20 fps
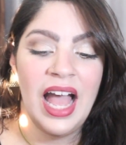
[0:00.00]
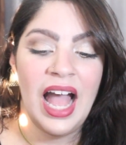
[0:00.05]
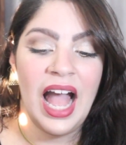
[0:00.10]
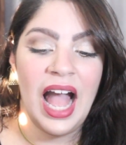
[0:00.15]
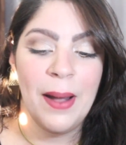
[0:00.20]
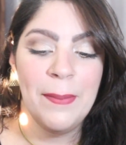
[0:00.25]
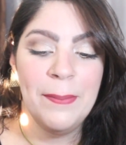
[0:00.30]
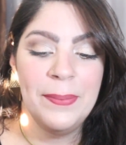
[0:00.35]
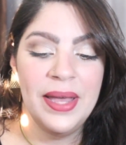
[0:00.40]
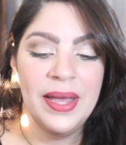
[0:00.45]

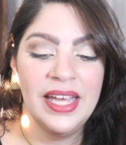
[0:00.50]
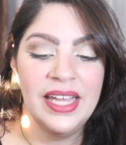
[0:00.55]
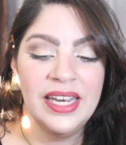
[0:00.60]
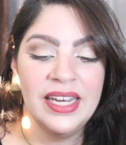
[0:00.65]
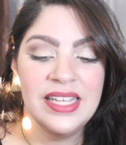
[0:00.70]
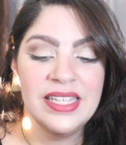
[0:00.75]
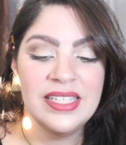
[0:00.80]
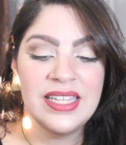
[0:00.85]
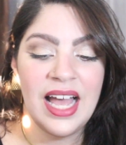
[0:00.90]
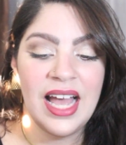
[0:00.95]

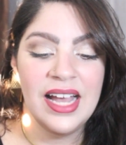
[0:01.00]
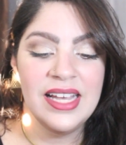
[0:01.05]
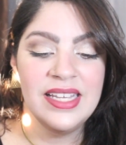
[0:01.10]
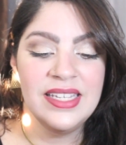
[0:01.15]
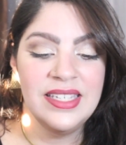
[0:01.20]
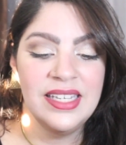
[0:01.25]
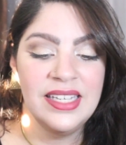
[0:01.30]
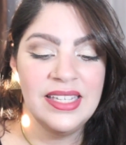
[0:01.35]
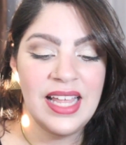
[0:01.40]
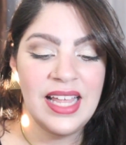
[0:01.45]
Apenas
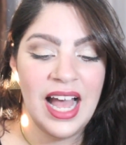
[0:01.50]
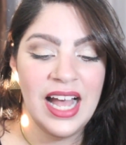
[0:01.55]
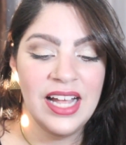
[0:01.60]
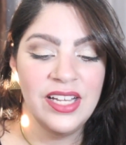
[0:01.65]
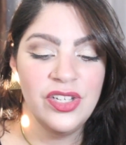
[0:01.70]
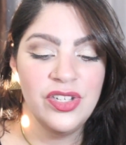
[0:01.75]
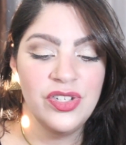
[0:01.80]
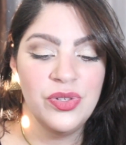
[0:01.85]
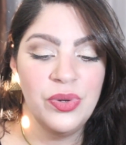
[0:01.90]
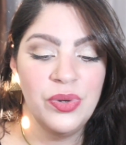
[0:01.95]
as
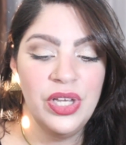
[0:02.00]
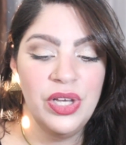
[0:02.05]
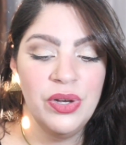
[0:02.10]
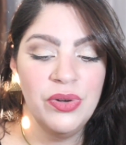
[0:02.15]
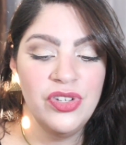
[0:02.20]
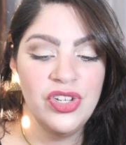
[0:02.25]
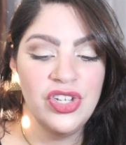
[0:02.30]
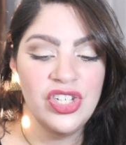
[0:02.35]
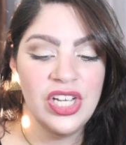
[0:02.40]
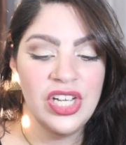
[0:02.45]
cidades do
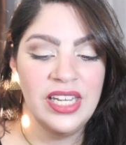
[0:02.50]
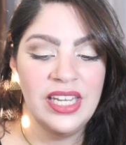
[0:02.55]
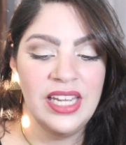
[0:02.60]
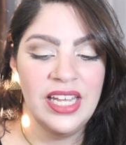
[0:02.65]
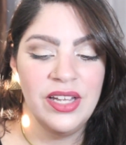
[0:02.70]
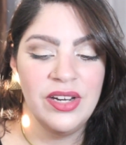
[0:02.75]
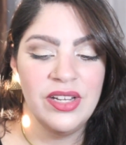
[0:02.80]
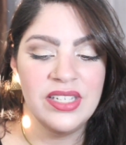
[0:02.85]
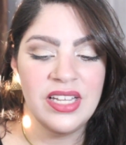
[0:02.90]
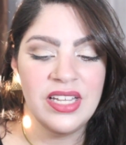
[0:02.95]
Rio de
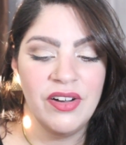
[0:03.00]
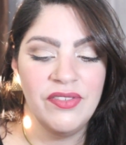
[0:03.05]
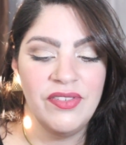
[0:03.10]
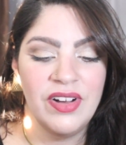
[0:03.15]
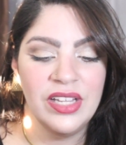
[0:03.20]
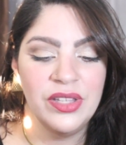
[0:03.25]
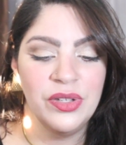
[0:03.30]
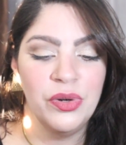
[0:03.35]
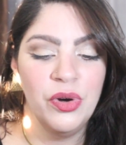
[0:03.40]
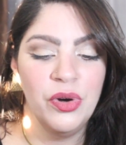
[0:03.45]
Janeiro e
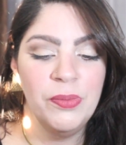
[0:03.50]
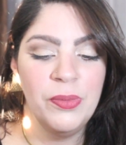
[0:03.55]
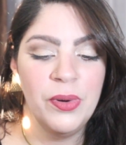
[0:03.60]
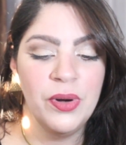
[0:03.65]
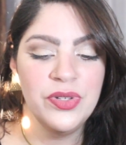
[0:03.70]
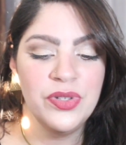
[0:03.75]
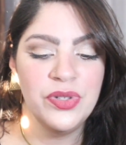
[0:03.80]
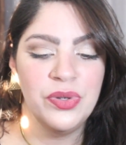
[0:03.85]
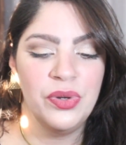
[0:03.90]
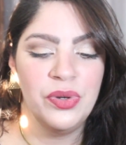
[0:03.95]
Salvador
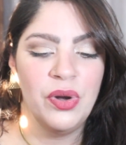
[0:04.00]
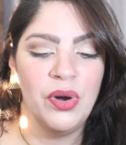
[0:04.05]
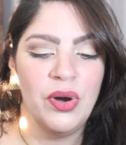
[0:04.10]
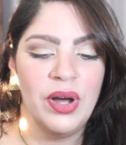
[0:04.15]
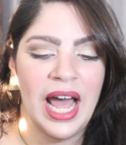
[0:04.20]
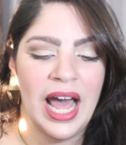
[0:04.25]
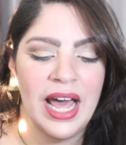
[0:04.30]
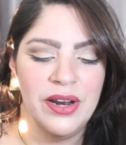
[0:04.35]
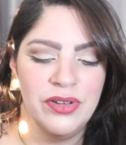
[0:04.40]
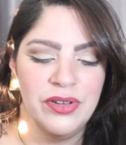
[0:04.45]
possuem
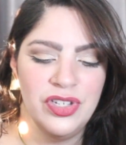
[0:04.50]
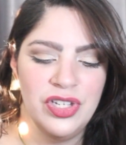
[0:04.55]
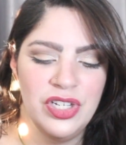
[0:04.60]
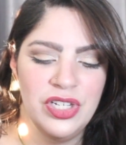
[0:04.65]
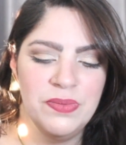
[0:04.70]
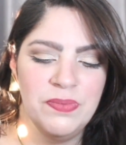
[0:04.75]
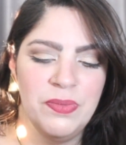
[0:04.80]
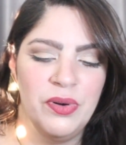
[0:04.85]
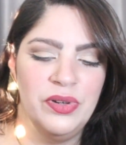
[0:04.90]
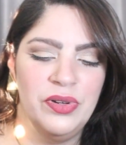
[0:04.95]
horários
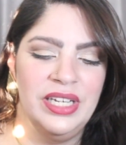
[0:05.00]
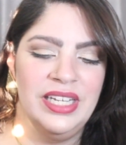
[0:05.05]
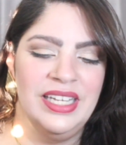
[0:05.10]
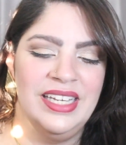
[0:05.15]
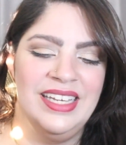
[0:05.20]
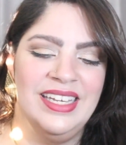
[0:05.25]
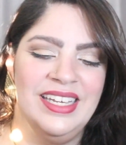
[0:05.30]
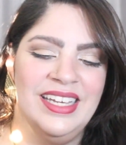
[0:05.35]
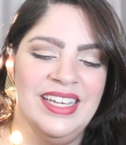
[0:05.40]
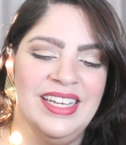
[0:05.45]

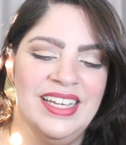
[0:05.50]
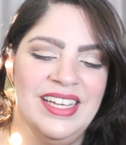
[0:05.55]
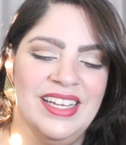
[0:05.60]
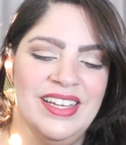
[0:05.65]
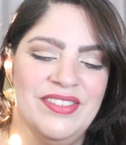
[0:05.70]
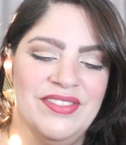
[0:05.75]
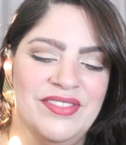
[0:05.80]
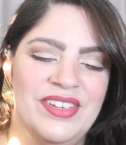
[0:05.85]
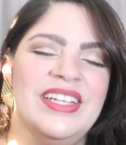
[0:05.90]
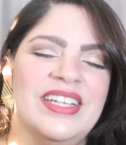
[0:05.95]

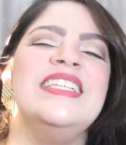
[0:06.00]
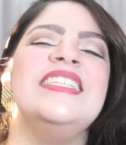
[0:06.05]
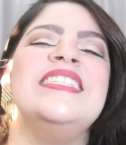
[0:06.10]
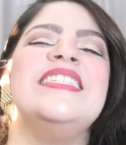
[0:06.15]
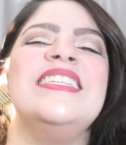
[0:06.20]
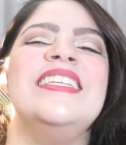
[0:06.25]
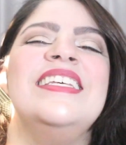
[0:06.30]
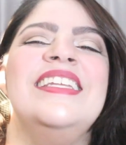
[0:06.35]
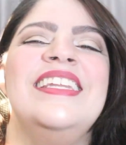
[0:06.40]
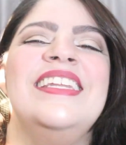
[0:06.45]

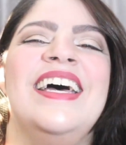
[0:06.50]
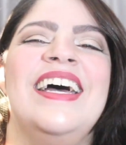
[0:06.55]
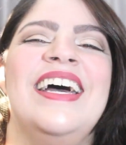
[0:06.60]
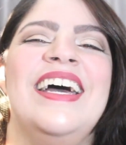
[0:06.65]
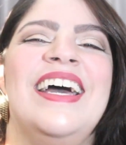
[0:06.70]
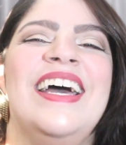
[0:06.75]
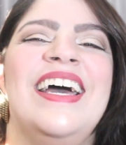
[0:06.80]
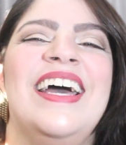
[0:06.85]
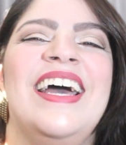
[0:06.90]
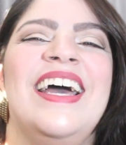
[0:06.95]
disponíveis,
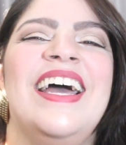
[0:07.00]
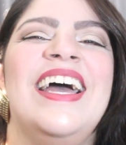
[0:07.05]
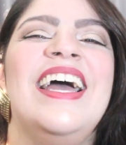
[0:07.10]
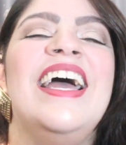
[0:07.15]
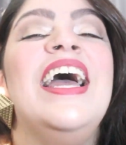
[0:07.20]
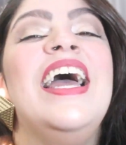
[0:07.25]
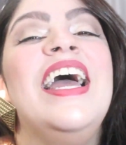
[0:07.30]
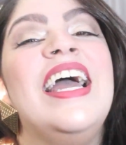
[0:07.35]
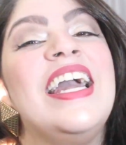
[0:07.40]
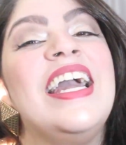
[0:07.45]
né?
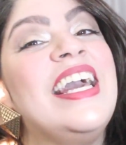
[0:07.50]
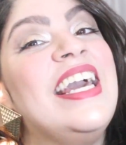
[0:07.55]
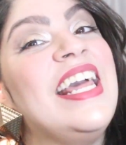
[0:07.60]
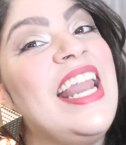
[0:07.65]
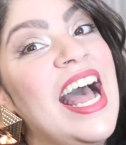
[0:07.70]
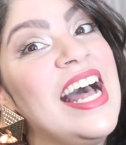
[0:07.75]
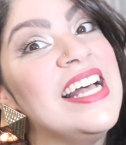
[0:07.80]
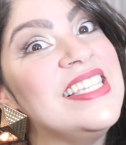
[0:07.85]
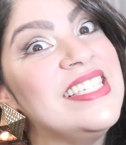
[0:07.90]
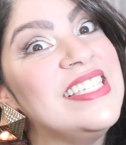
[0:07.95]

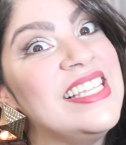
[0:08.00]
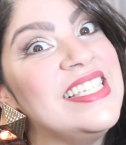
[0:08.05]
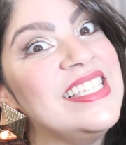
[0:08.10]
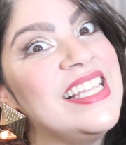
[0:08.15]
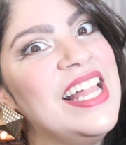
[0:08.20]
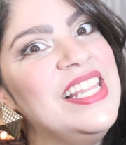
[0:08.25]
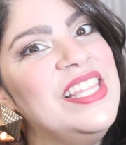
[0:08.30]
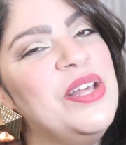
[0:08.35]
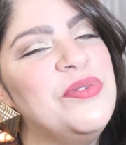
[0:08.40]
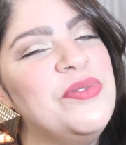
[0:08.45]
Graças
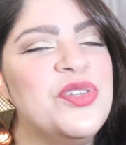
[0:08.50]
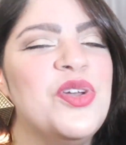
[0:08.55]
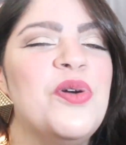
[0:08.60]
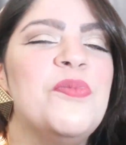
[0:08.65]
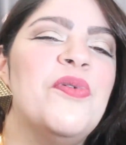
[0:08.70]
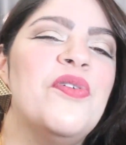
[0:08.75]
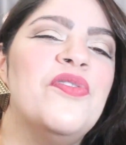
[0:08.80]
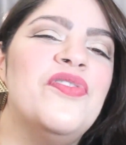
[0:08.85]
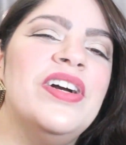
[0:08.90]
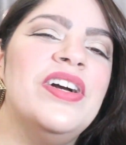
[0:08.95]
a Deus que
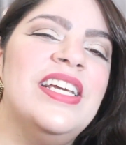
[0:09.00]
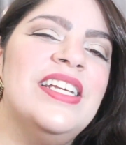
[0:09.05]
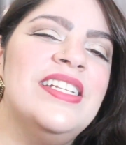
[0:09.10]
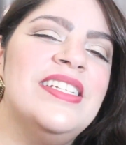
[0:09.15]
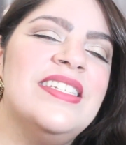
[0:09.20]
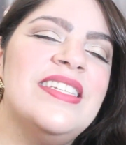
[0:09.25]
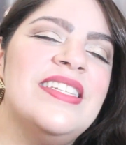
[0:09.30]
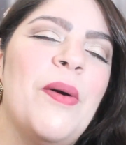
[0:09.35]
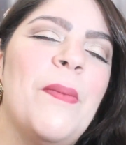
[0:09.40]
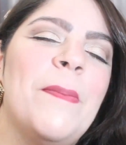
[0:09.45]
o povo aqui
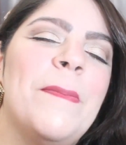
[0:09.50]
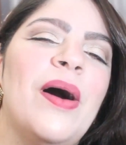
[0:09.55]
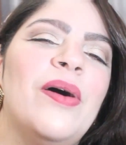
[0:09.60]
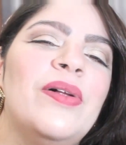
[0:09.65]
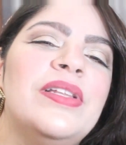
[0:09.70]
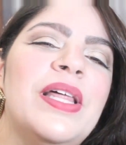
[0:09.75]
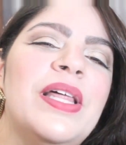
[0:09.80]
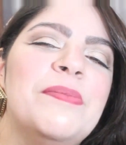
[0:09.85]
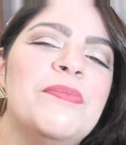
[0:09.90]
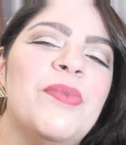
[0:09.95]
de São
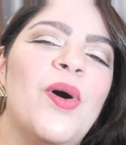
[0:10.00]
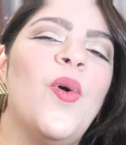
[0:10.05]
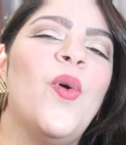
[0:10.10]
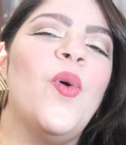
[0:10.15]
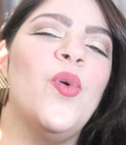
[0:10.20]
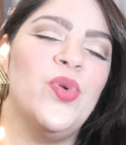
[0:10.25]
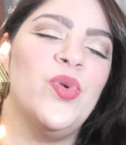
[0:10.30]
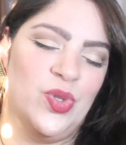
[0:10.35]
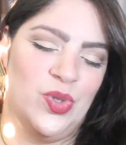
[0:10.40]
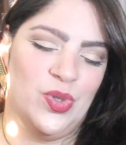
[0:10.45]
Paulo tem bom
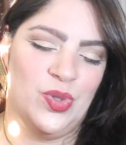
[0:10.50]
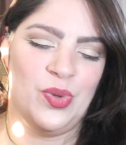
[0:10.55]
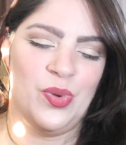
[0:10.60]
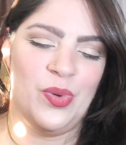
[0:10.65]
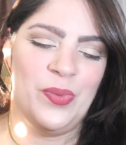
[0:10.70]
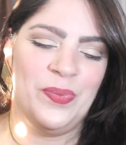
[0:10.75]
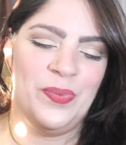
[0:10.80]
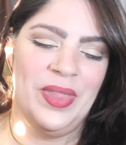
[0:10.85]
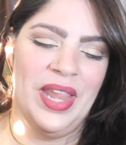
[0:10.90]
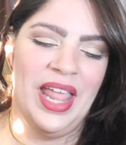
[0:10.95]
gosto,
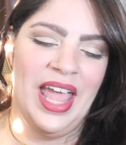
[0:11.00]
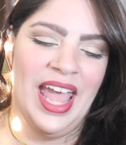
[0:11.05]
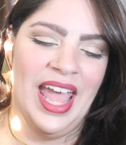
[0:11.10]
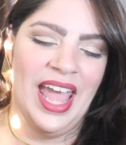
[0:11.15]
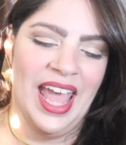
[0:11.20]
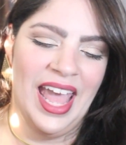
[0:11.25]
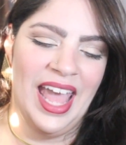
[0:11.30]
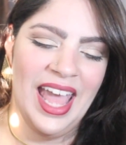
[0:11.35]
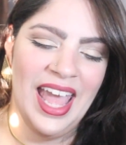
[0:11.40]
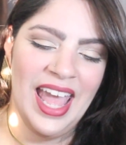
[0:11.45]

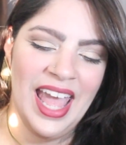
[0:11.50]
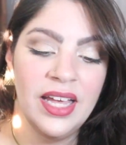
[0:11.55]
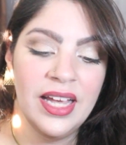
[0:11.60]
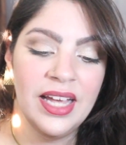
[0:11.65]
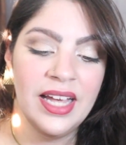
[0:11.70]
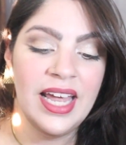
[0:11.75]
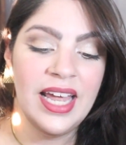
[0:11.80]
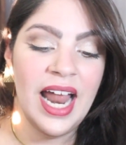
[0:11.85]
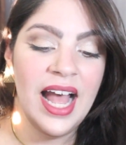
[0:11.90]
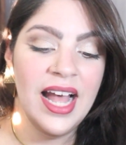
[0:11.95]
né?
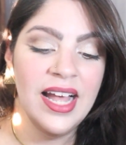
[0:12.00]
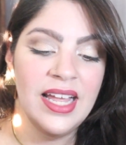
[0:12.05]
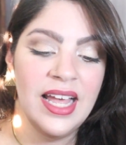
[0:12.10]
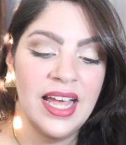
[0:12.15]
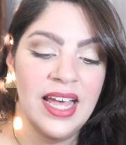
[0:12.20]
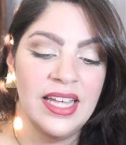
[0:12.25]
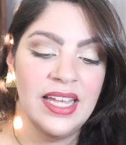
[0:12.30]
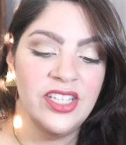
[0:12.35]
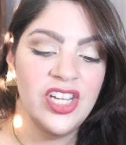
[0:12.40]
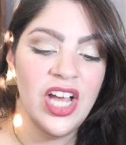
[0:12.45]
Gra
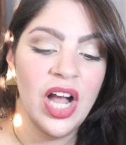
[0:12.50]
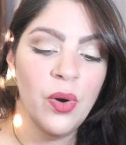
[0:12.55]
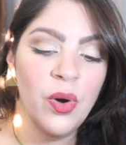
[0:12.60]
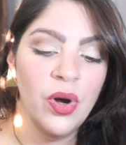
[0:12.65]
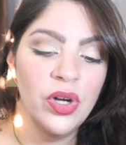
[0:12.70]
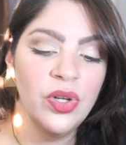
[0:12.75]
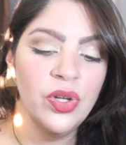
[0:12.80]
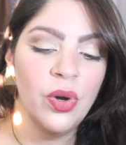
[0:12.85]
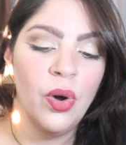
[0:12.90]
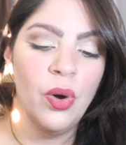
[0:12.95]
é, de
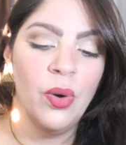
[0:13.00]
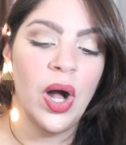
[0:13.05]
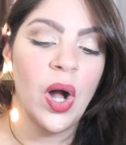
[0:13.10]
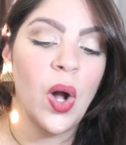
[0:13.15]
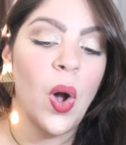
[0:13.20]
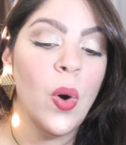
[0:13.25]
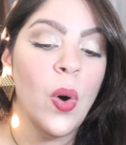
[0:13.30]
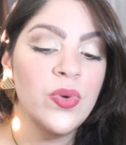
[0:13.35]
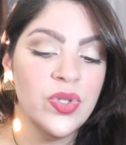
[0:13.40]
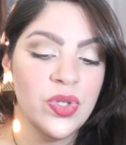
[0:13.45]
acordo com a
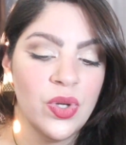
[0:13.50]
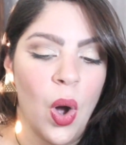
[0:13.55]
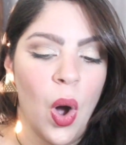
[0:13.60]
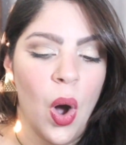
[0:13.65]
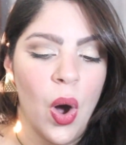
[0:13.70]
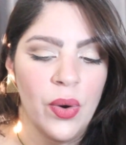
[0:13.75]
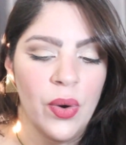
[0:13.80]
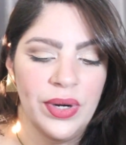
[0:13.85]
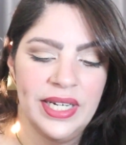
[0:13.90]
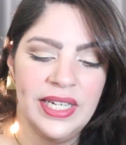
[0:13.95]

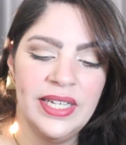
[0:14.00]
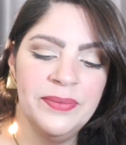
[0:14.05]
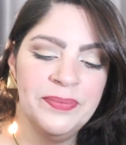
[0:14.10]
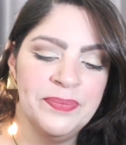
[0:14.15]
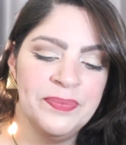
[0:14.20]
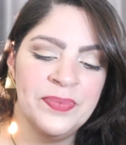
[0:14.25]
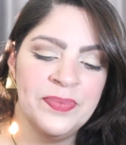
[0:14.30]
Conscore,